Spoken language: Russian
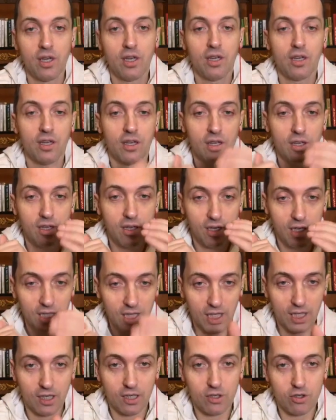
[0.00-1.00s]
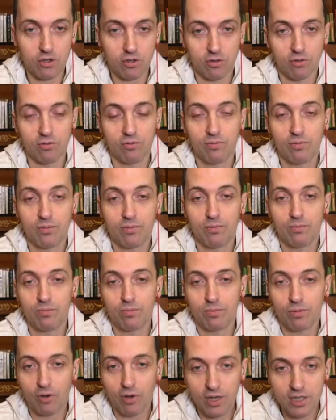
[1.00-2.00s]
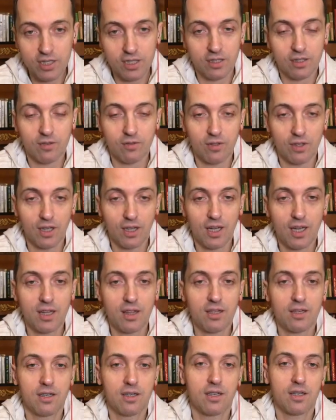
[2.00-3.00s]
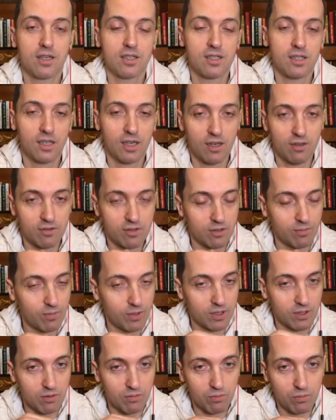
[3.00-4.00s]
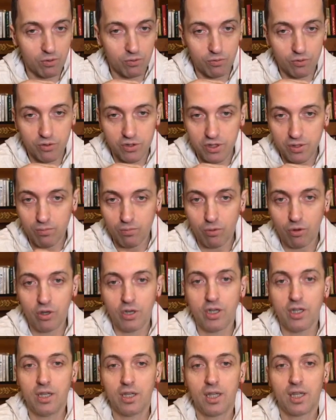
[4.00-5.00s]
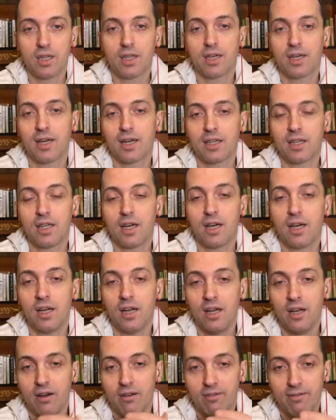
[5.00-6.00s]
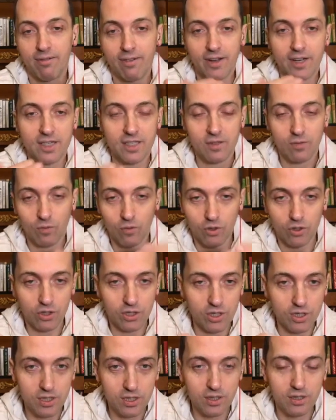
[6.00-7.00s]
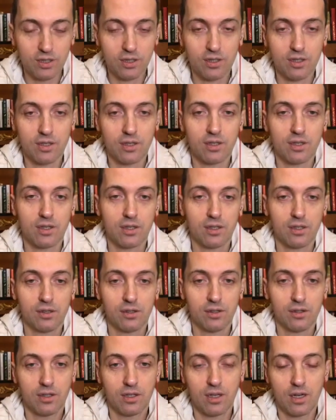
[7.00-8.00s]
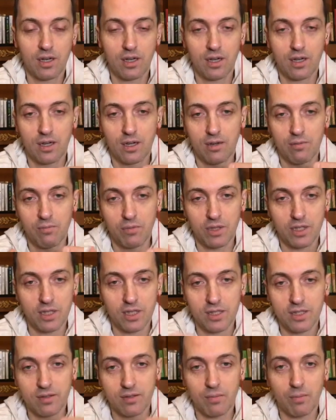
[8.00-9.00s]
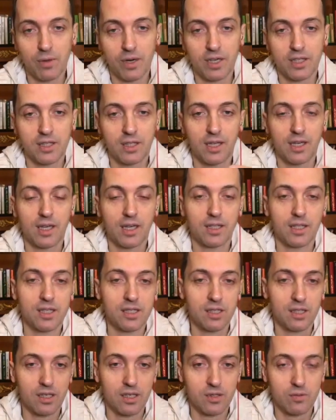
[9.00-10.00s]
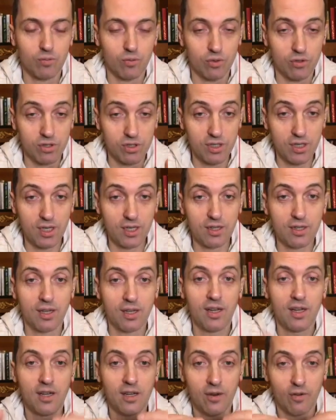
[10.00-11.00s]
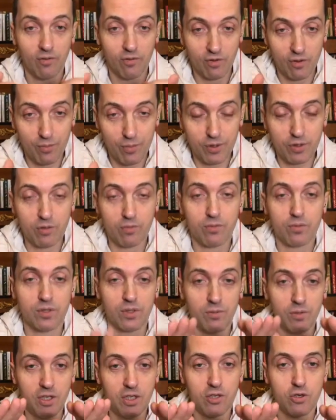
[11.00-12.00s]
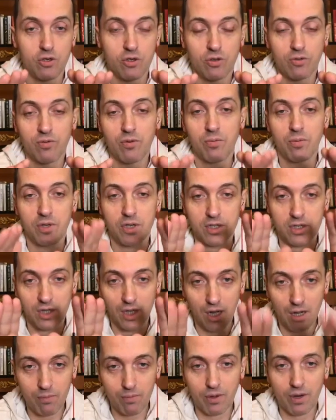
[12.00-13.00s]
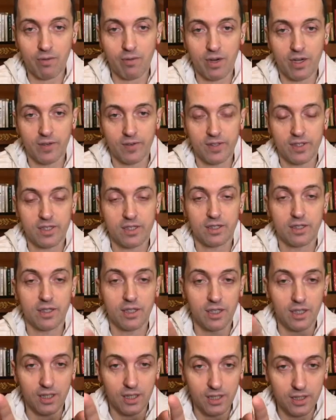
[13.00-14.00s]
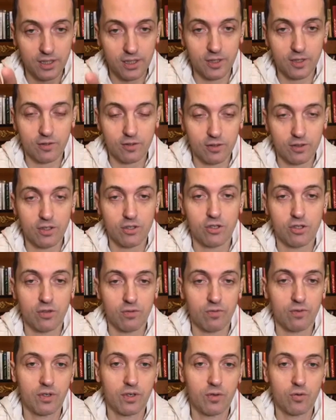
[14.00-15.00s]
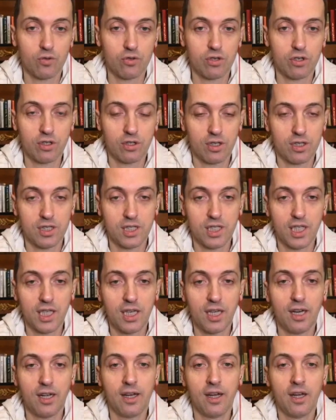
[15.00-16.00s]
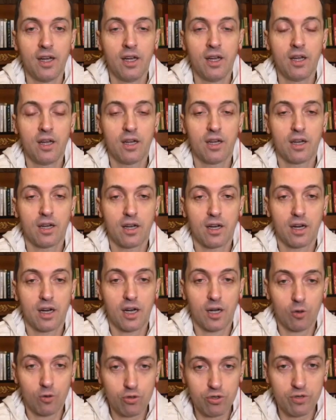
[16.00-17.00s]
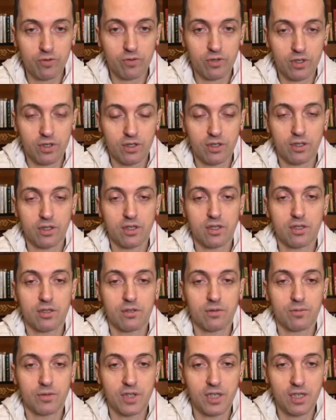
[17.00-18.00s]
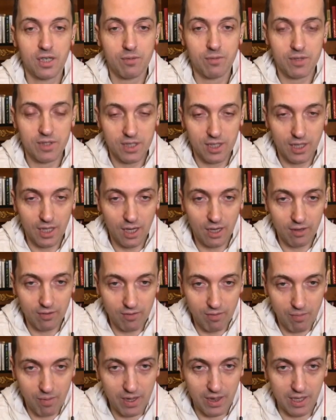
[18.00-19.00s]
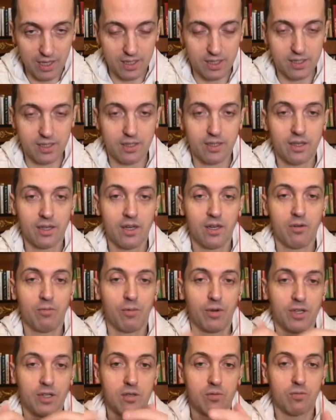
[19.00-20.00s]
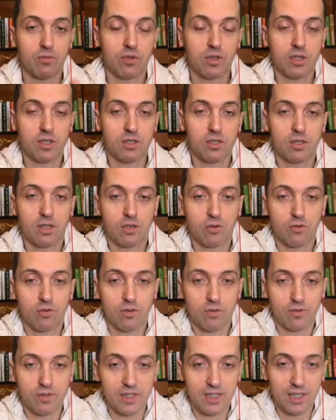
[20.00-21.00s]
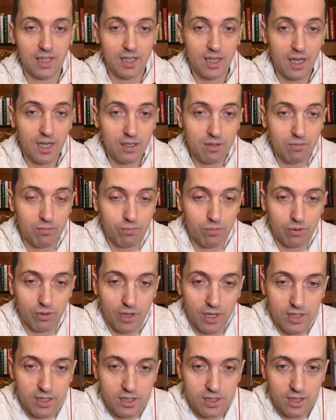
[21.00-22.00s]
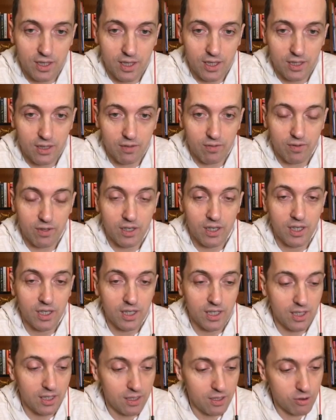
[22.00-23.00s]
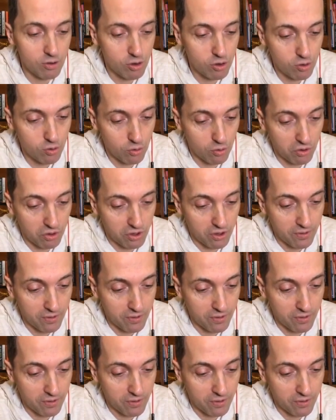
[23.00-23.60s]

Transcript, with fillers: И это хорошо. Пугаться этого не надо, расстраиваться по этому поводу тем более не надо, когда вы освоитесь э, на медитативной практике, когда стресс будет снят, вы потом заметите, что вы перестали проваливаться. И это, значит, вы уже достигли э, хорошего э, психоэмоционального баланса. Поэтому, если такое возникает, пугаться этого не стоит.